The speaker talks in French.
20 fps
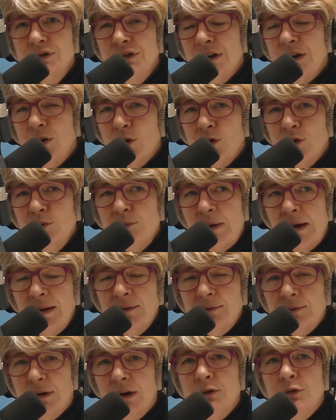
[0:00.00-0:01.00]
chaleur
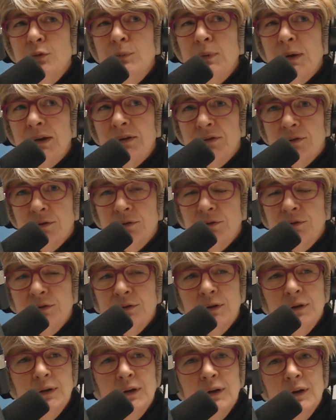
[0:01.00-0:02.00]
humaine, voilà, de
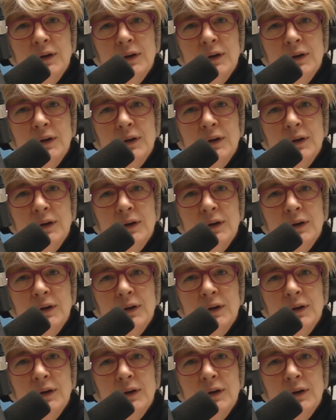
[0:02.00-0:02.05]
présence